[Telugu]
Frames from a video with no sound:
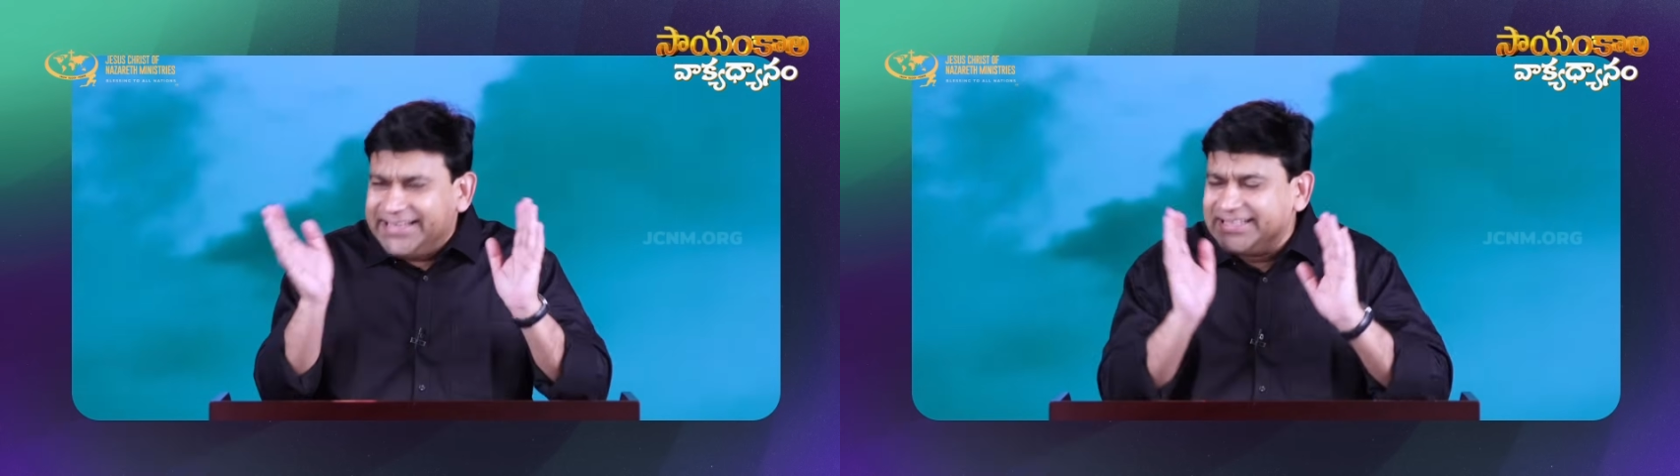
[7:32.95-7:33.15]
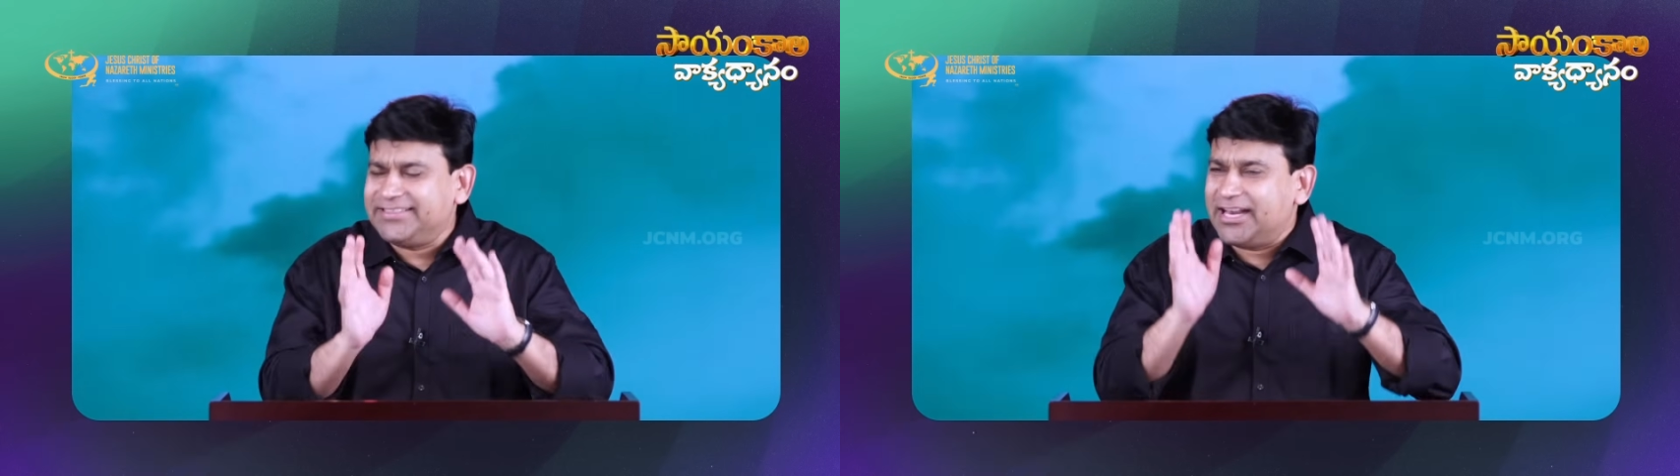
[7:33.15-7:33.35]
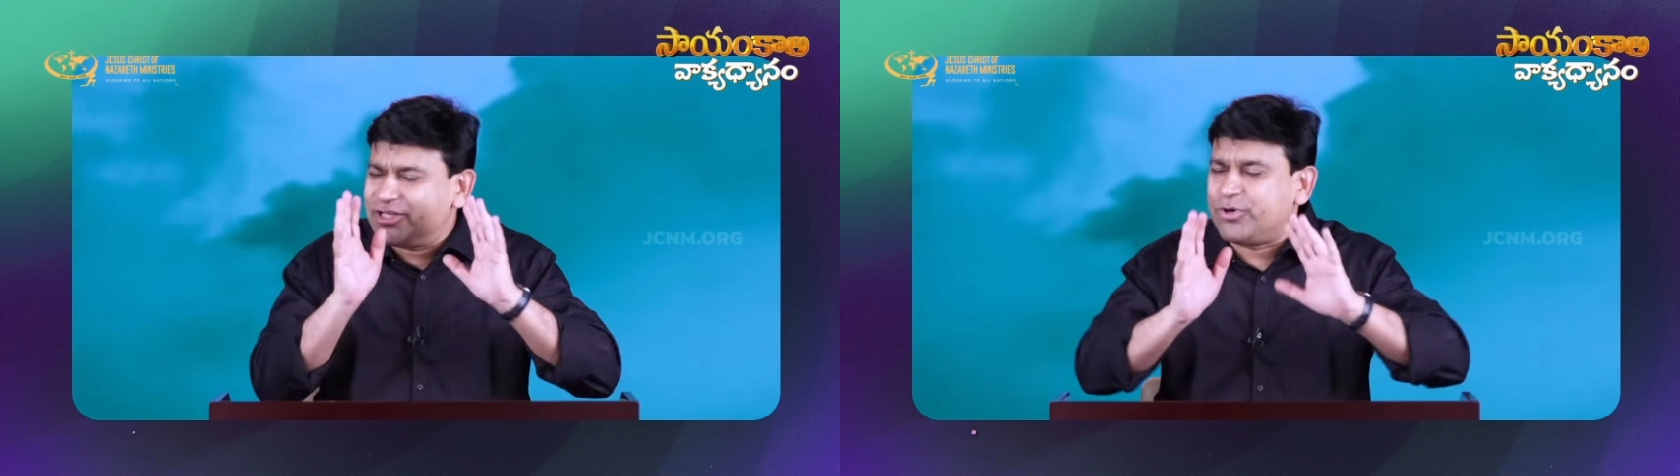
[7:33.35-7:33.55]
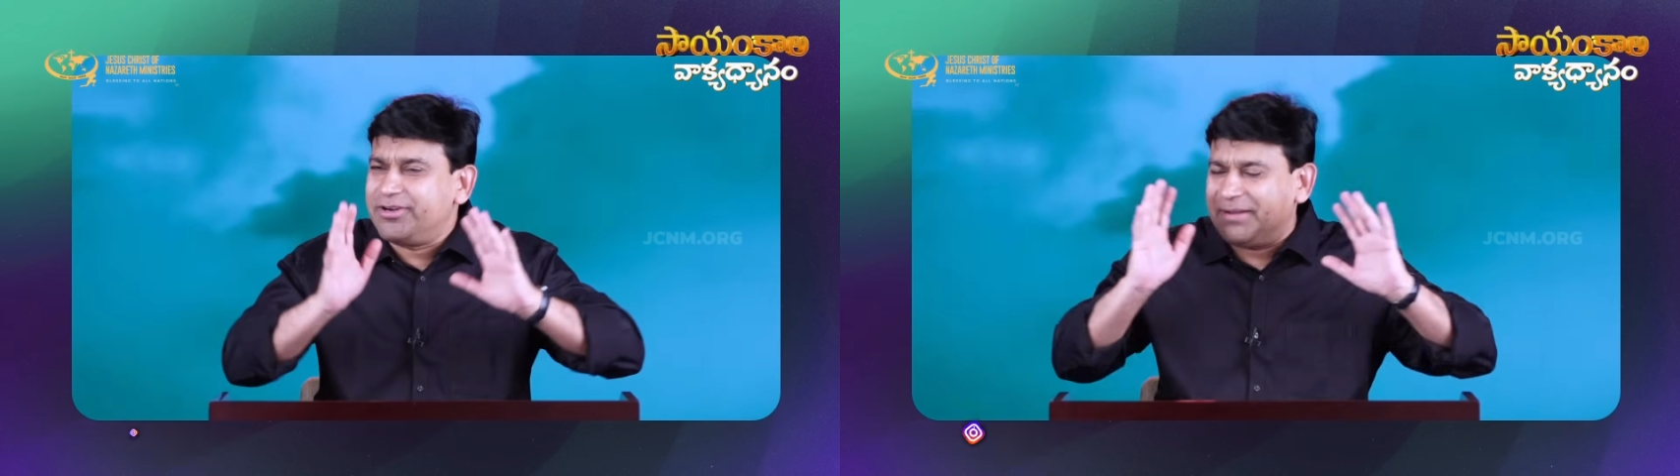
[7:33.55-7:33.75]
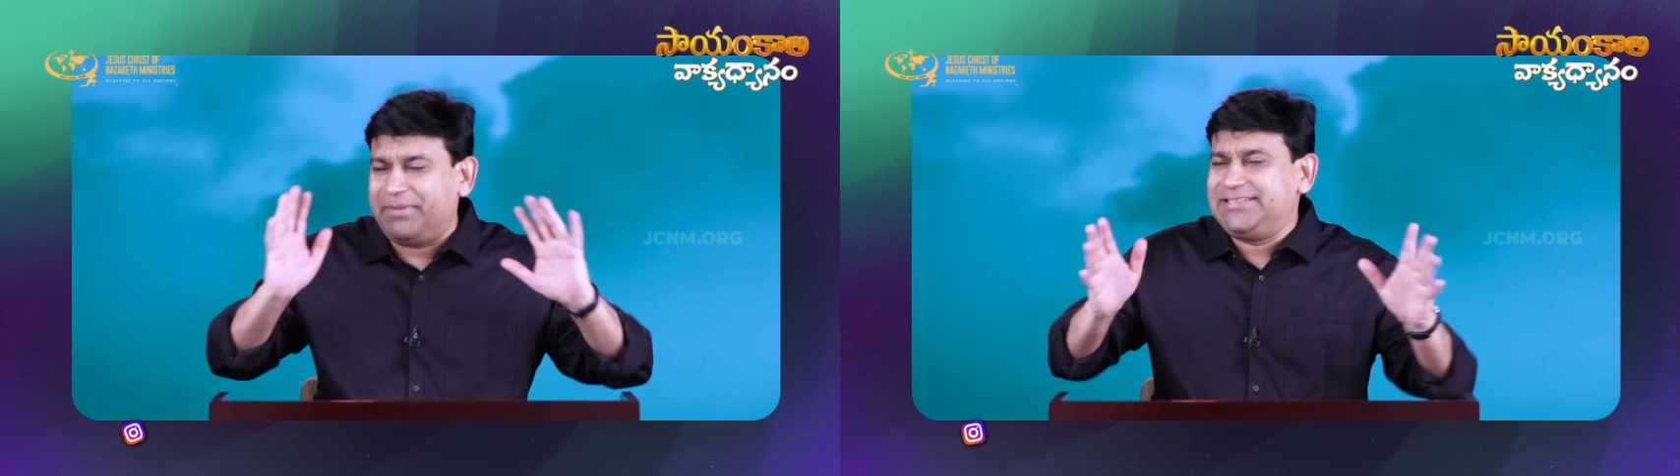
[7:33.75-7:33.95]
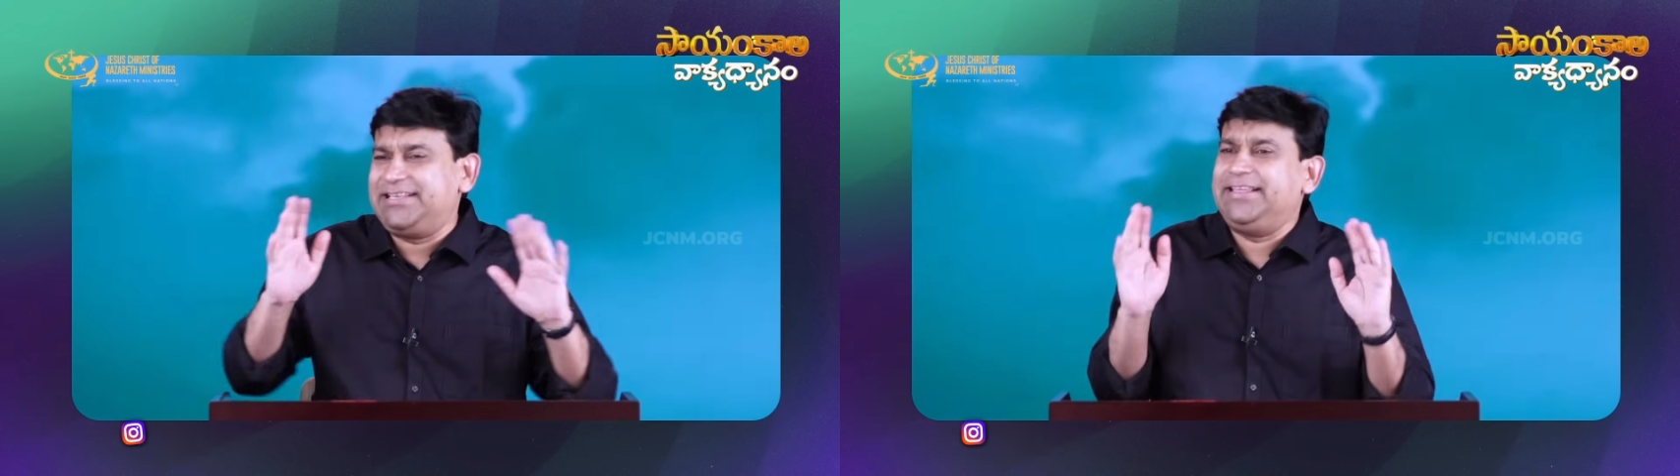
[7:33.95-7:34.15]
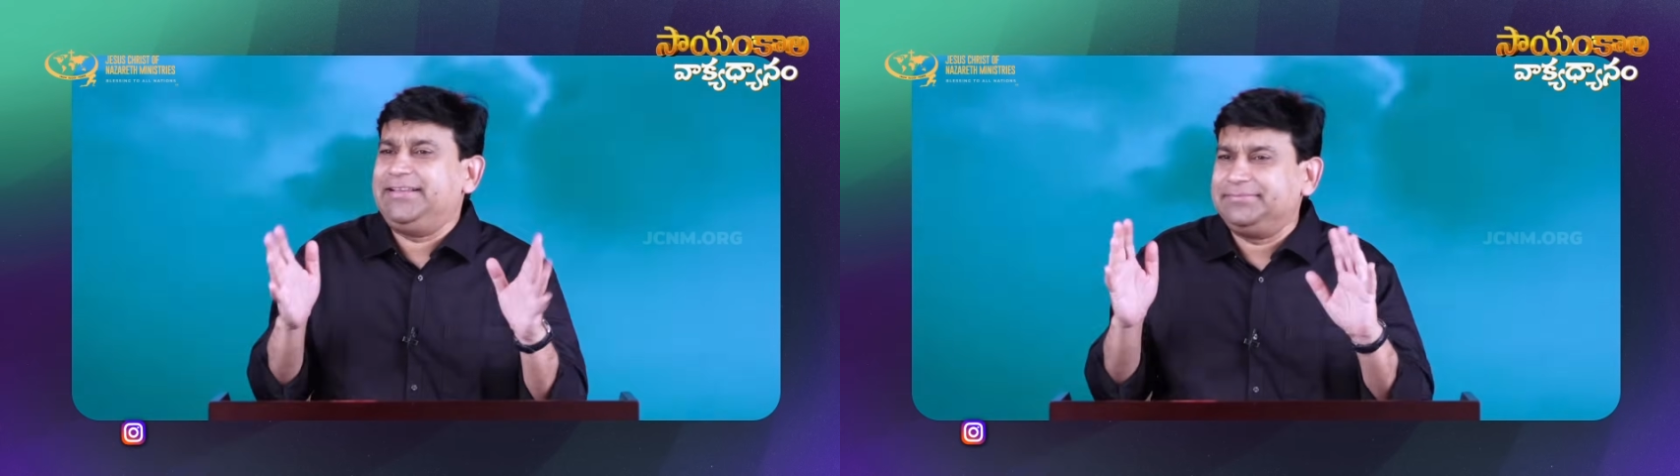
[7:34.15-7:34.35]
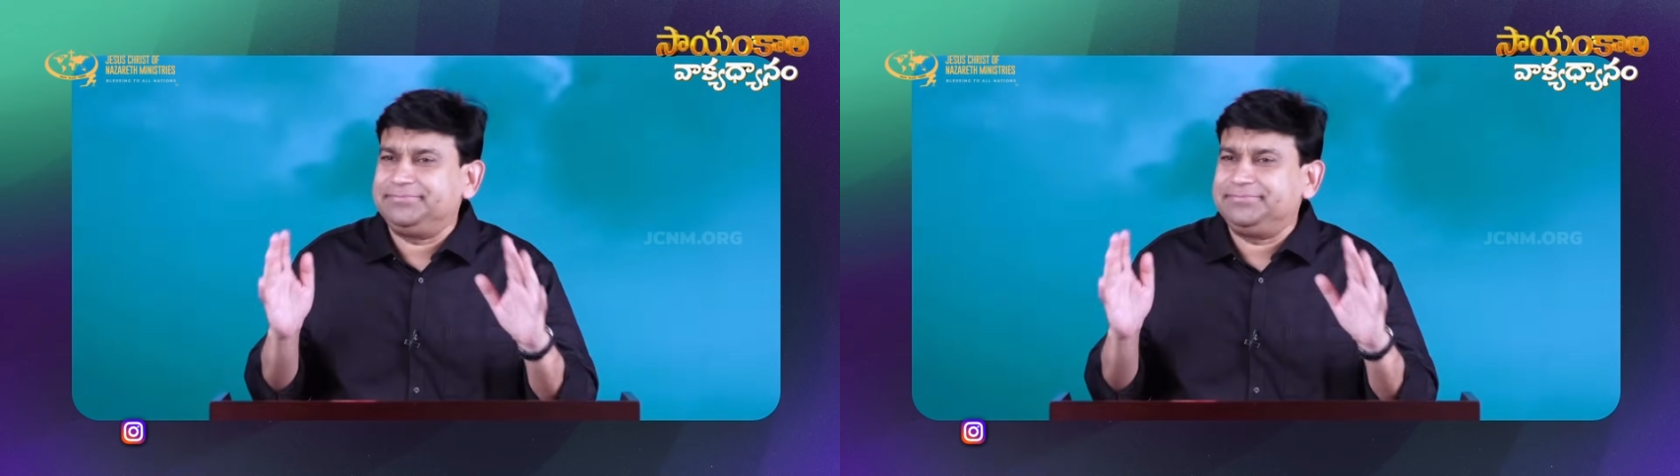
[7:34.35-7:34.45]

ఇది తెలుసుకుంటే మంచిది